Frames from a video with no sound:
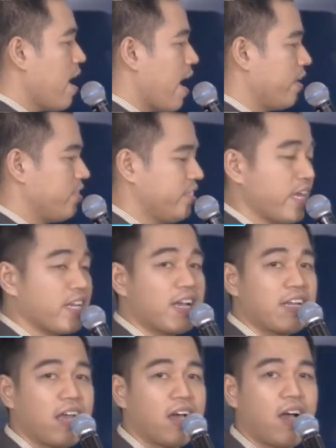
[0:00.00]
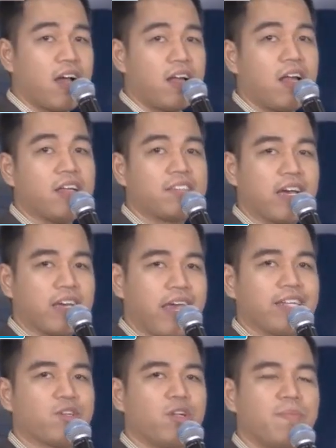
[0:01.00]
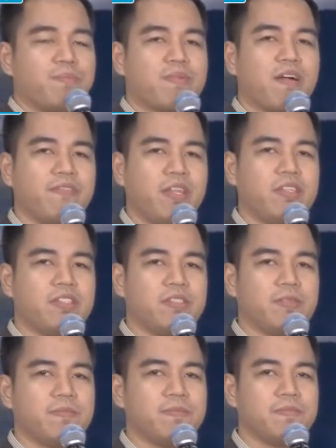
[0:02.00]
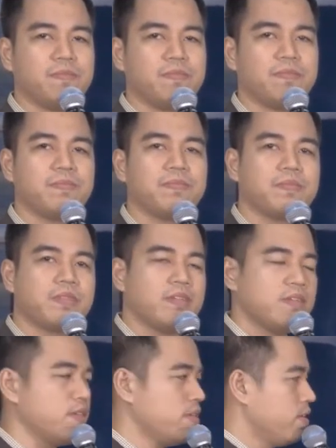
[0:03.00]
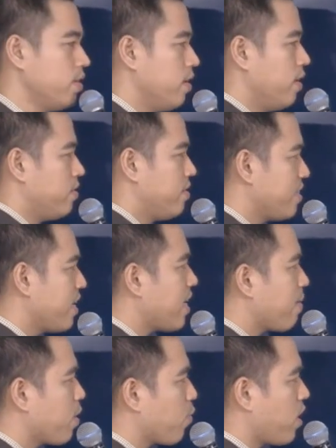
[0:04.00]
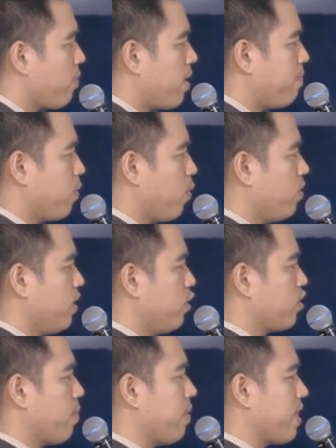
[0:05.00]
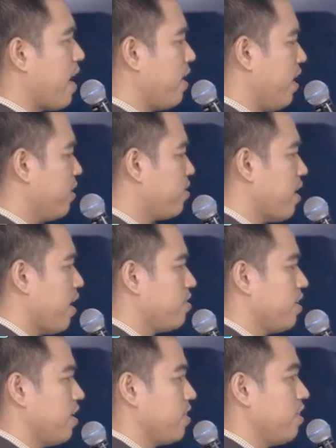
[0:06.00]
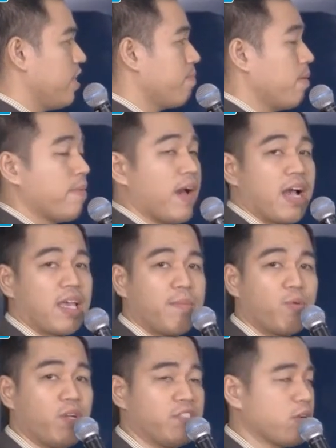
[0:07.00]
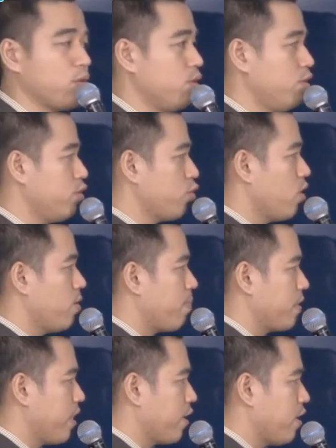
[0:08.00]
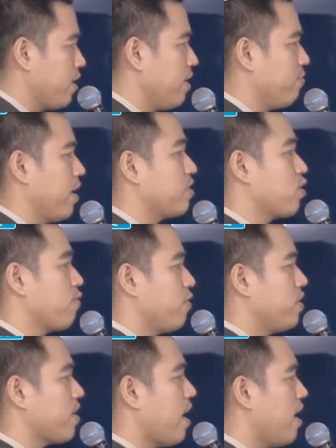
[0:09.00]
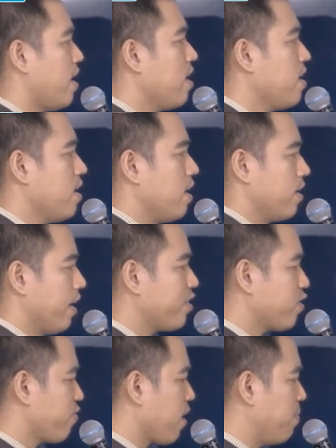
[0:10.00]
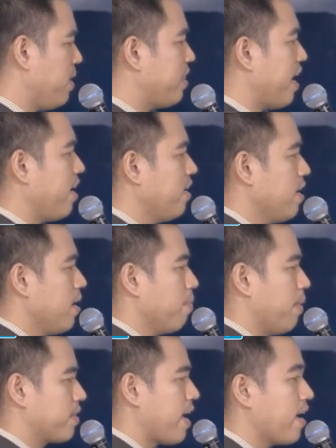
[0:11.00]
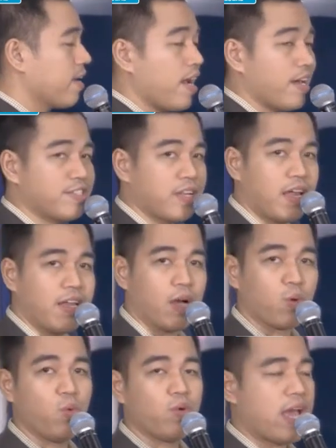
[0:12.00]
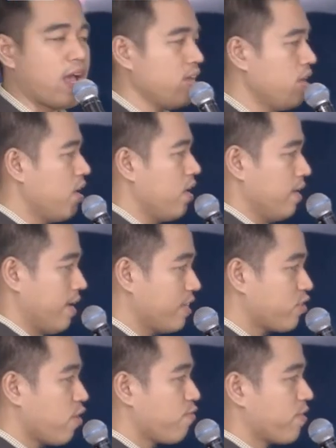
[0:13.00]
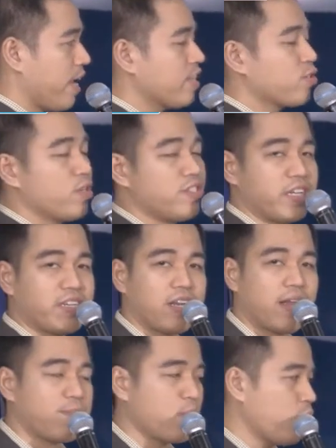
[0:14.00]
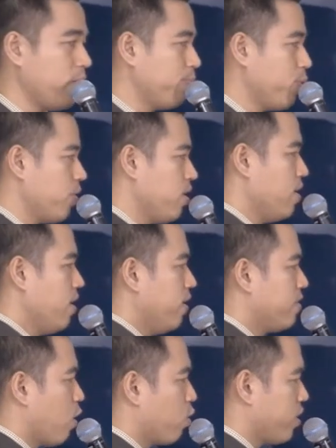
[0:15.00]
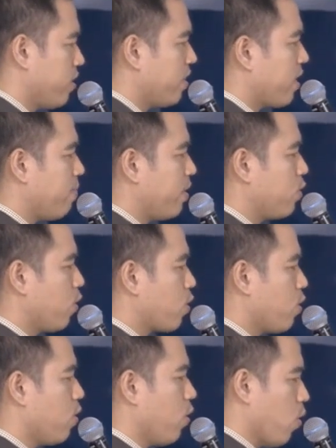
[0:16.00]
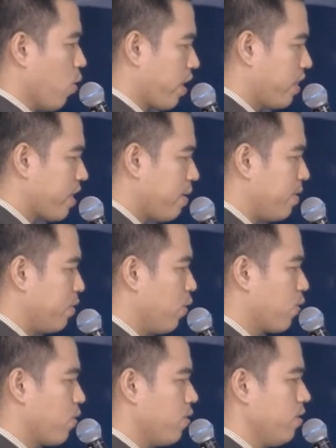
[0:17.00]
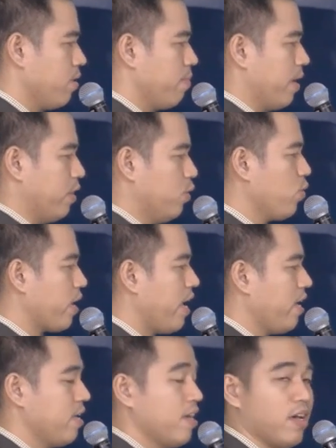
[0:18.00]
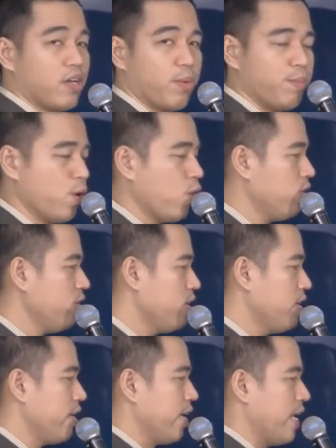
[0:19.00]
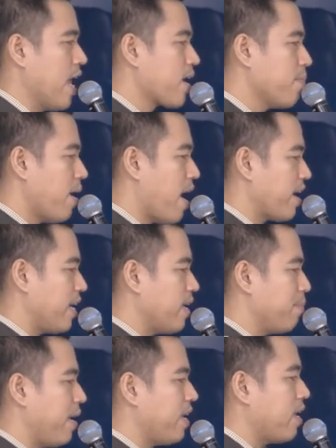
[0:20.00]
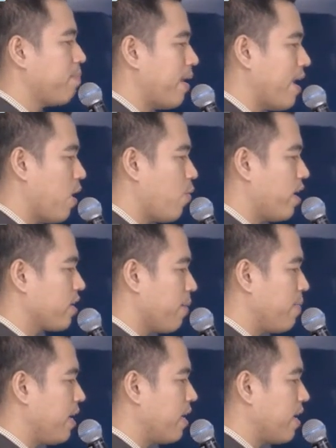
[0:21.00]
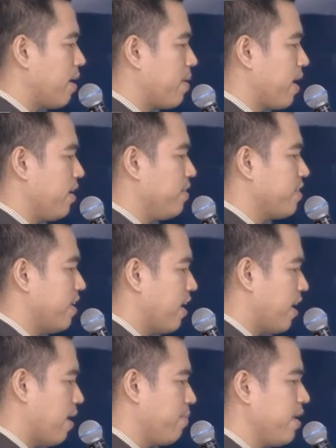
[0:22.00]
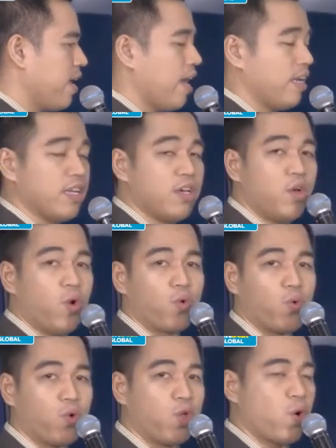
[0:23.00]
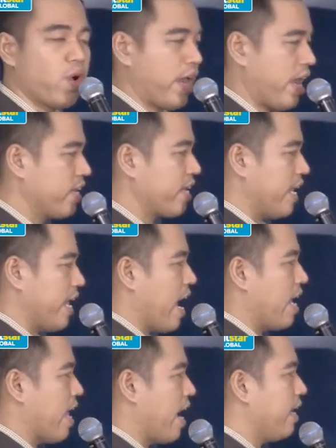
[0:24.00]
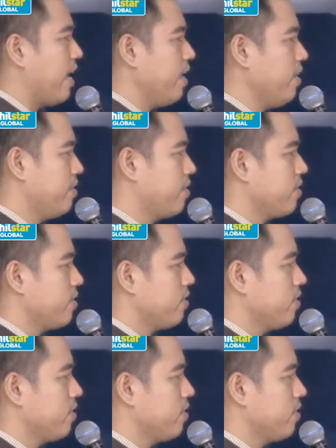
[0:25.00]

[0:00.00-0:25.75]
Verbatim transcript: at General Nakar sa Quezon Province. Signal number 1 naman po dito sa Batanes at sa natitira pang bahagi po ng Southern Luzon, particularly rest of Rizal, rest of Cavite, Batangas, Laguna, rest of Quezon, signal number 1 po, sa Occidental Mindoro, Oriental Mindoro, Marinduque, Romblon, hilagang bahagi ng mainland Palawan, kabilang ng mga isla ng Kalamian, Cuyo, and Calayan Islands.